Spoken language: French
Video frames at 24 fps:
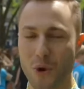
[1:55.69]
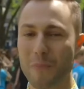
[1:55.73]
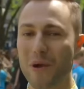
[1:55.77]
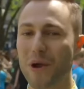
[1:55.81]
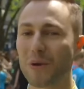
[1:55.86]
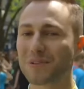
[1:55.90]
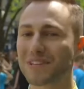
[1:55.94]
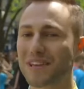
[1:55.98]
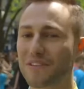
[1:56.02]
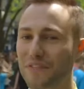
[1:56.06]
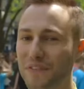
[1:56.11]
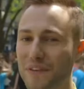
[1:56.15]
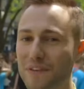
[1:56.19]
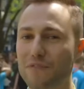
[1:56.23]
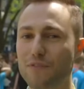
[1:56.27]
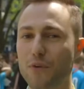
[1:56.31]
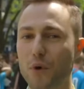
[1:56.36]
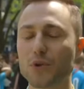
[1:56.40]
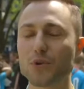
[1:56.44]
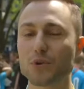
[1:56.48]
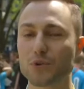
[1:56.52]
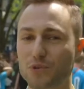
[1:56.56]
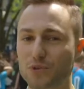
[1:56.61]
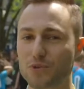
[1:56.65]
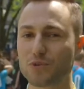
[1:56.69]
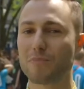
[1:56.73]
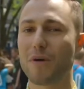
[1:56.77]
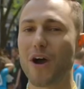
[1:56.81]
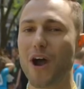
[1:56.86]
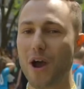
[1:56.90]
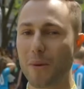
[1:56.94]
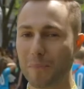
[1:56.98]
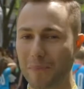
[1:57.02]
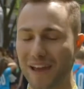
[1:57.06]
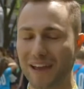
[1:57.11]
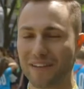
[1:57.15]
On met au défi vos
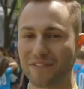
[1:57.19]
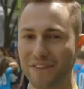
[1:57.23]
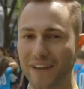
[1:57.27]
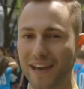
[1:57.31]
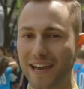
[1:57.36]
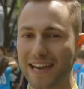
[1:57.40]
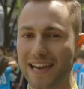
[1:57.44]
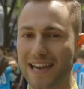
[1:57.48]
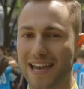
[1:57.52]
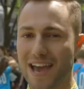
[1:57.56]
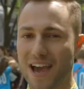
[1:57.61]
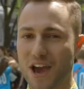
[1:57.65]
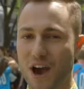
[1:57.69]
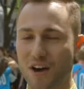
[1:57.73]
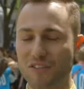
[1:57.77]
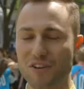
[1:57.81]
YouTubeurs préférés.